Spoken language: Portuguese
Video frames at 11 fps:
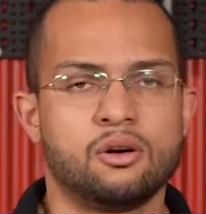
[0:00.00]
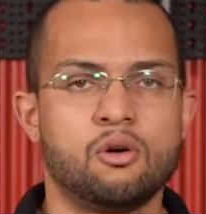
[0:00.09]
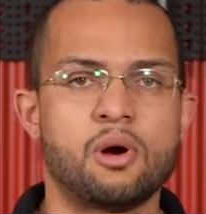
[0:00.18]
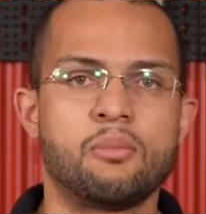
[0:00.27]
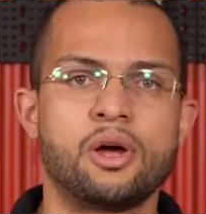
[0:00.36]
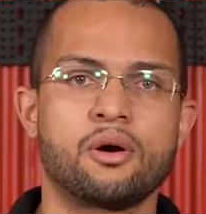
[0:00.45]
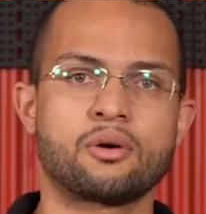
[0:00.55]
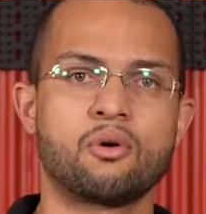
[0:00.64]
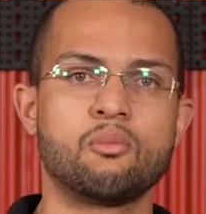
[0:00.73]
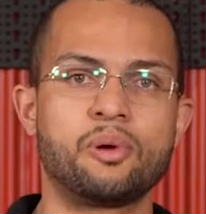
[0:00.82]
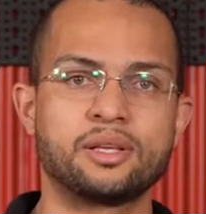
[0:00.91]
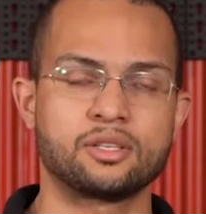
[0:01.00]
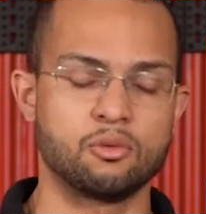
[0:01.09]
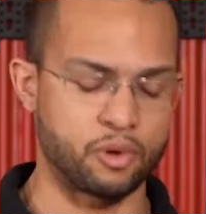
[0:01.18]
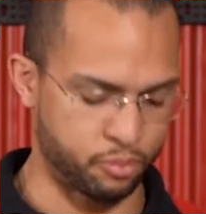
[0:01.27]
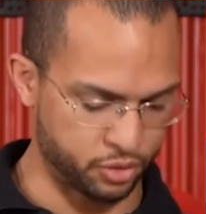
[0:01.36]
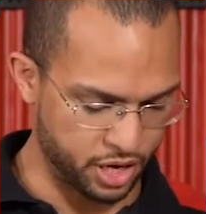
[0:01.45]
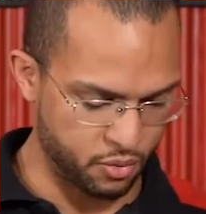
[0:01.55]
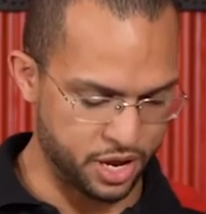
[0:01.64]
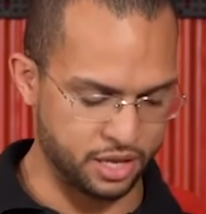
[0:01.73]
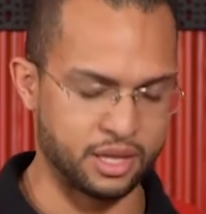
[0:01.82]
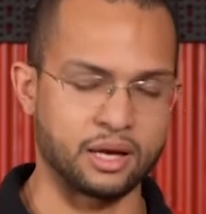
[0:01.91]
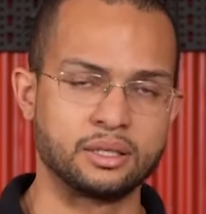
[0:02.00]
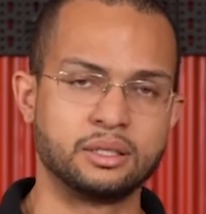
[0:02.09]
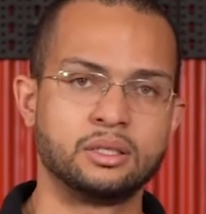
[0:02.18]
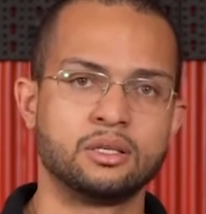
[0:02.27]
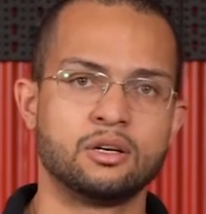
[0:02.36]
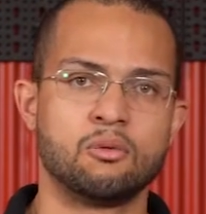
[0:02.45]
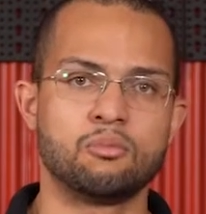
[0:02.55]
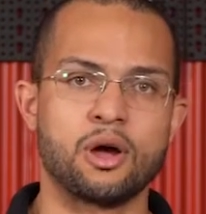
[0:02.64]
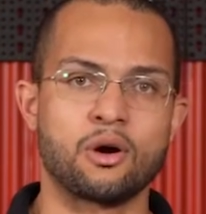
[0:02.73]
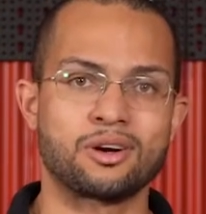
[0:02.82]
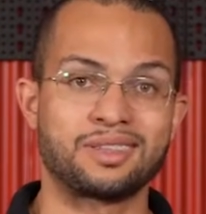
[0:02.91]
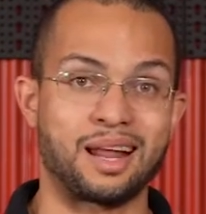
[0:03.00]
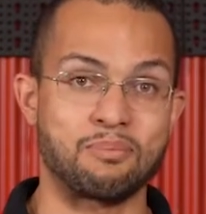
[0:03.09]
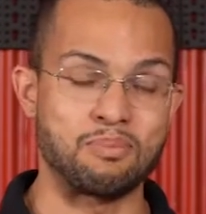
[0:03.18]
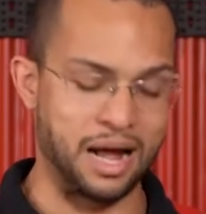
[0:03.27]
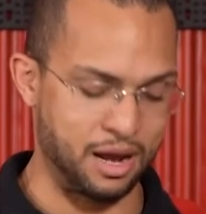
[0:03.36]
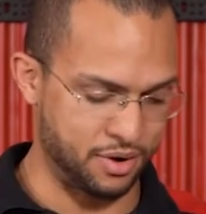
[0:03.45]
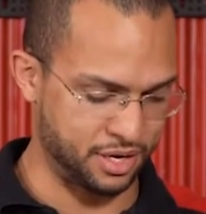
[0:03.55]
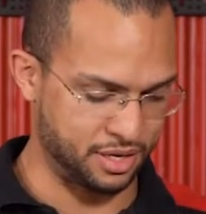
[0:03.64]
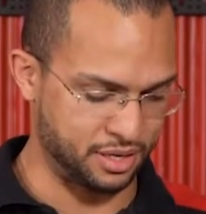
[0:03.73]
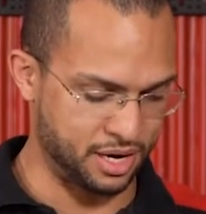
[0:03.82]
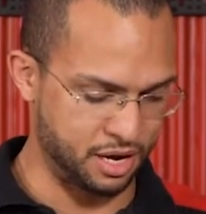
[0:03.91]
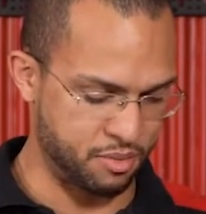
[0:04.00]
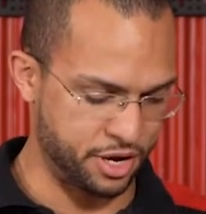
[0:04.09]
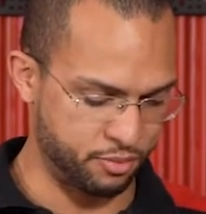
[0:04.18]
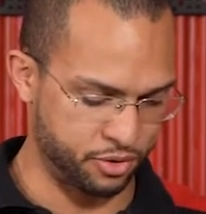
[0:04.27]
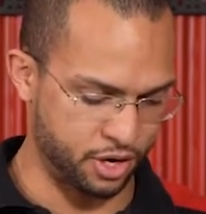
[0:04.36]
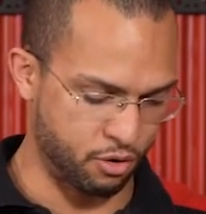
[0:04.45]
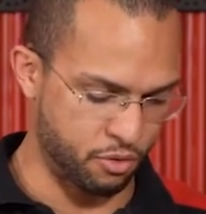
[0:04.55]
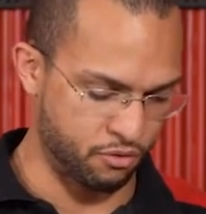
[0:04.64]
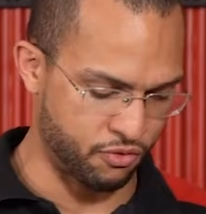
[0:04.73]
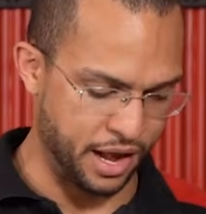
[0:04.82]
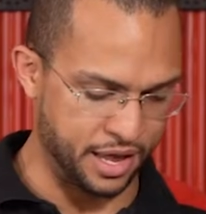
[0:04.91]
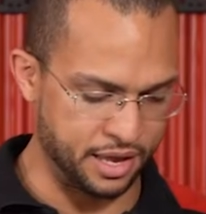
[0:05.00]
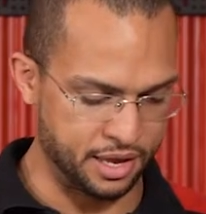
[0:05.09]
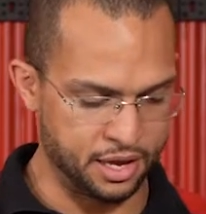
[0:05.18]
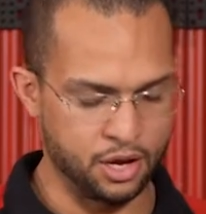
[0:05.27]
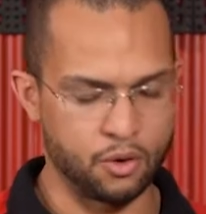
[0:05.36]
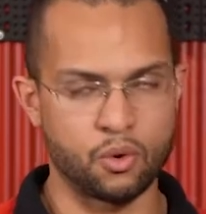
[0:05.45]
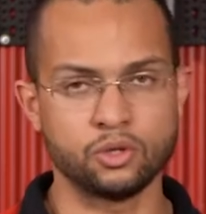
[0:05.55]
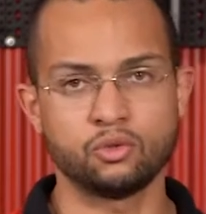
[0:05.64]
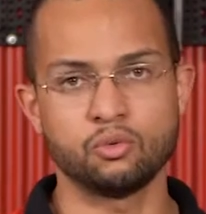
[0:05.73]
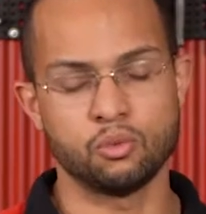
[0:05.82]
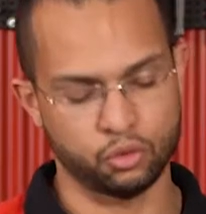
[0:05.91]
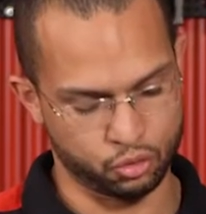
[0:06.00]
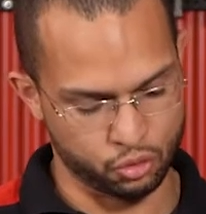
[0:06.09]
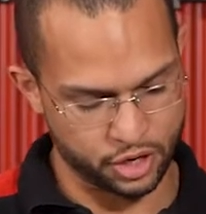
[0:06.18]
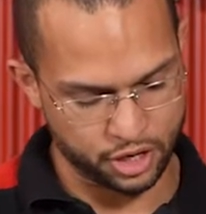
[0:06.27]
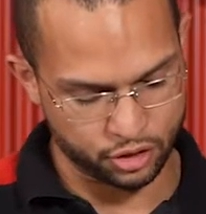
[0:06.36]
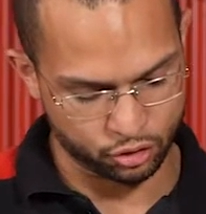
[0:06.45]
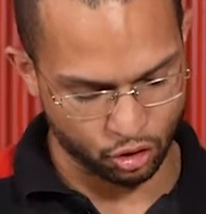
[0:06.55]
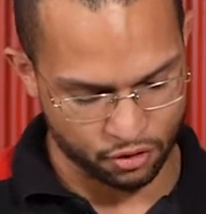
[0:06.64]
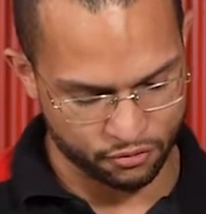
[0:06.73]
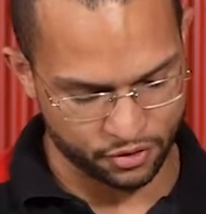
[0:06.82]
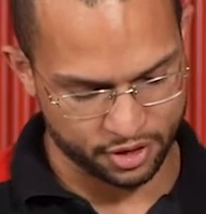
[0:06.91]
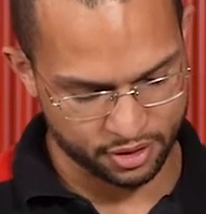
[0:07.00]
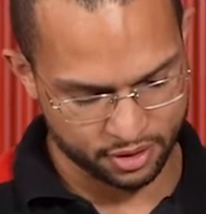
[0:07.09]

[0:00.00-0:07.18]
uma maior compressão para poder aguentar um maior trabalho aqui internamente, porque como eu falei, quando o motor ele sofre